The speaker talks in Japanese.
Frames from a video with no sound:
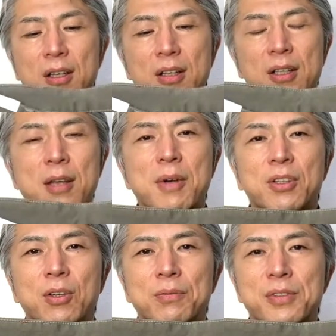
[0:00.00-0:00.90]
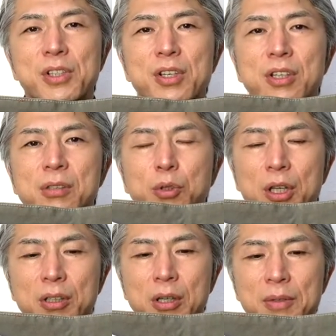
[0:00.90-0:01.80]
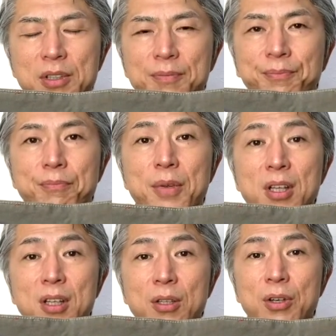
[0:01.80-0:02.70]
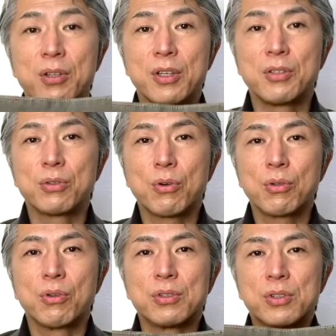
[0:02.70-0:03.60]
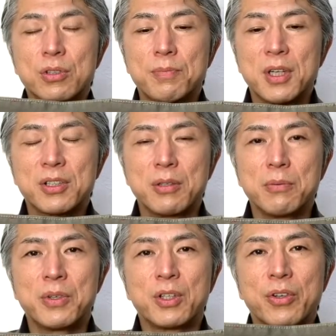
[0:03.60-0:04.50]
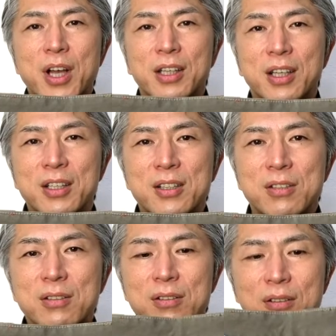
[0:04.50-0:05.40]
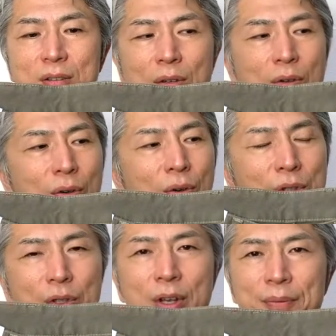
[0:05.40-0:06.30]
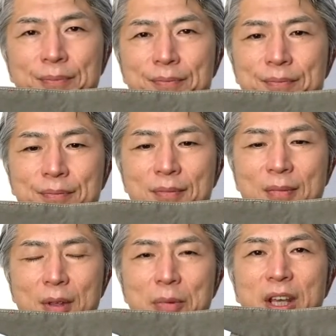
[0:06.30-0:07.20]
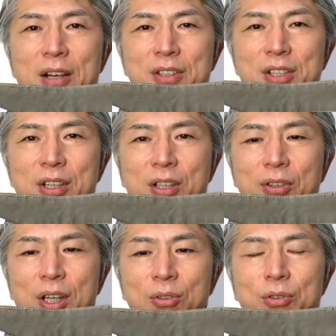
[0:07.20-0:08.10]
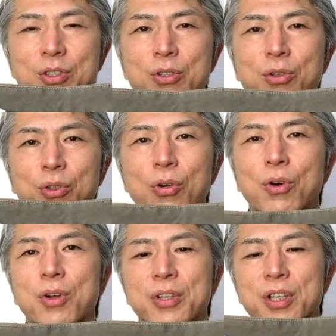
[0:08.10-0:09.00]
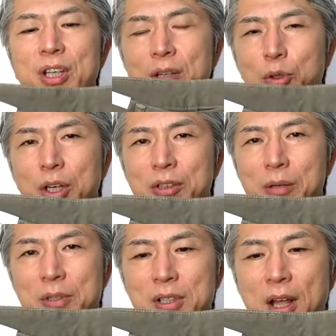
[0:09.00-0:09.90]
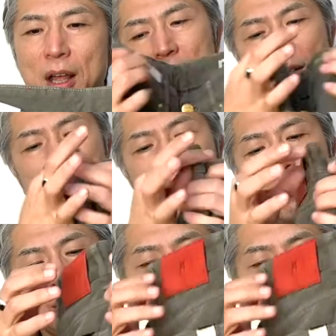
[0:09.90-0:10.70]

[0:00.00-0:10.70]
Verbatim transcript: 定番のスイングモデルになります。 PT トリノでいうところのスーパースリムフィットに値する細い美脚シルエットが特徴の人気モデルになりますね。細い